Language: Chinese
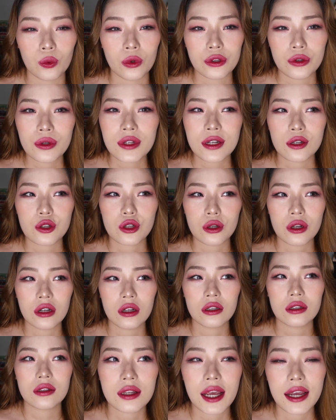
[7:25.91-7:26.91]
我就想
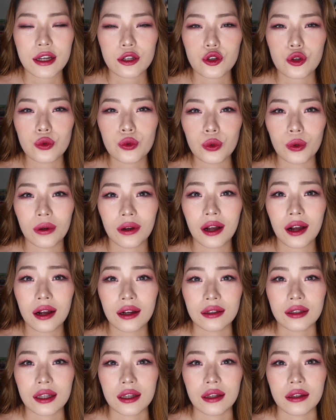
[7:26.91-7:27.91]
说，在中国
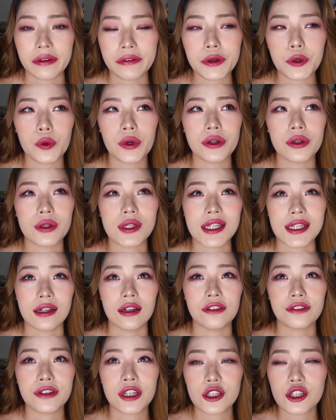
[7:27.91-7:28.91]
抗疫，因为我有几
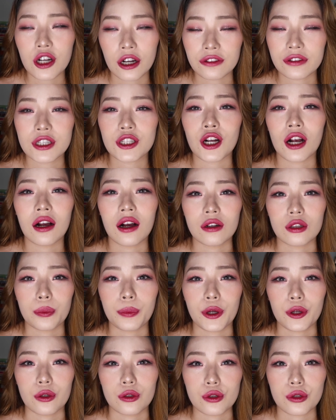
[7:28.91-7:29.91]
个非常非常好的
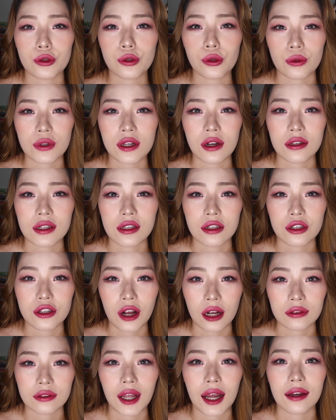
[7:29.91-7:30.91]
朋友，就是从小一起
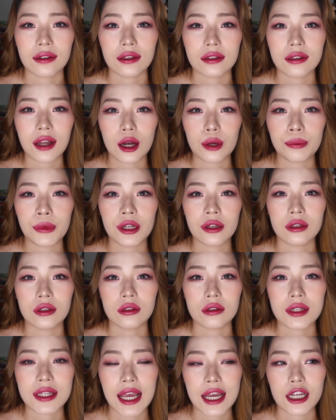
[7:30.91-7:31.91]
长大的，他
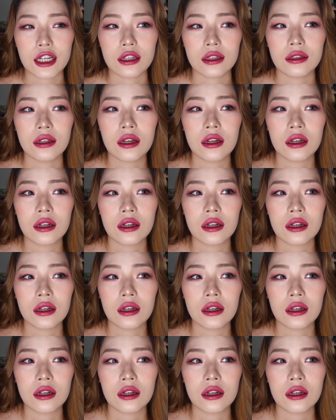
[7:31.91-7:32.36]
们在